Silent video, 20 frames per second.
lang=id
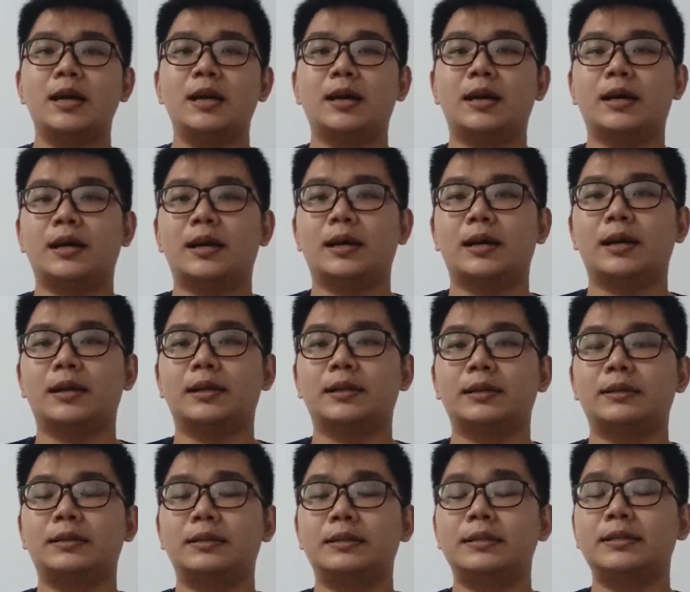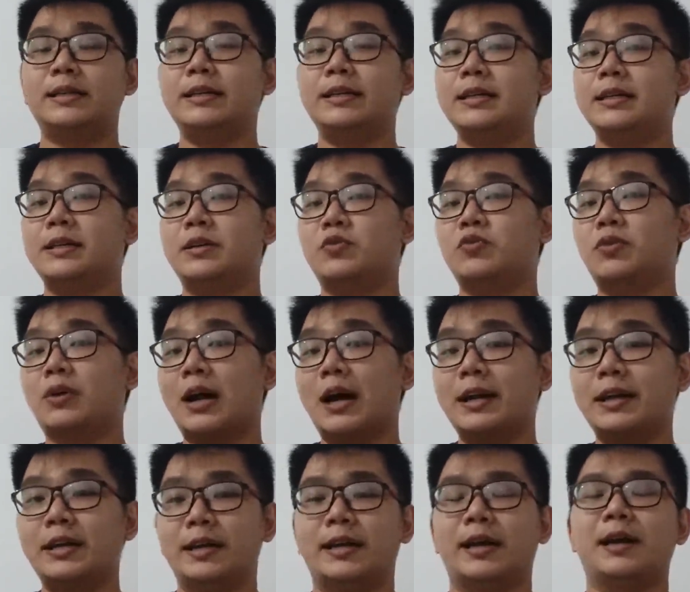uh,
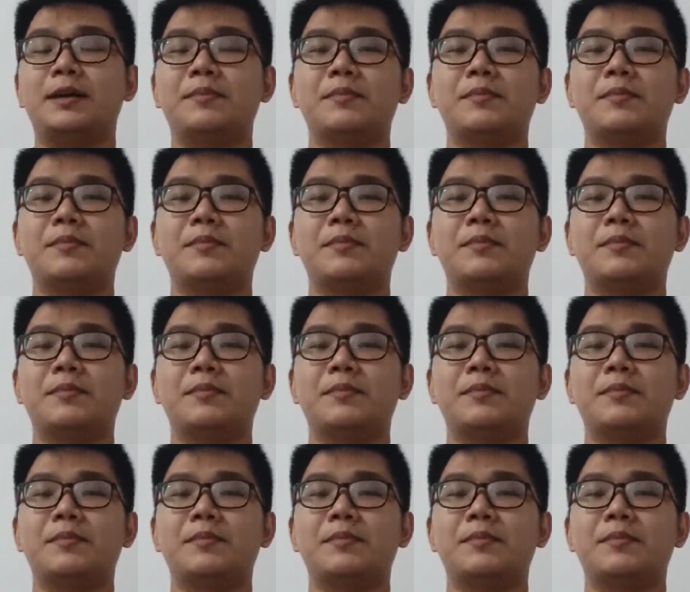dikurangi ya,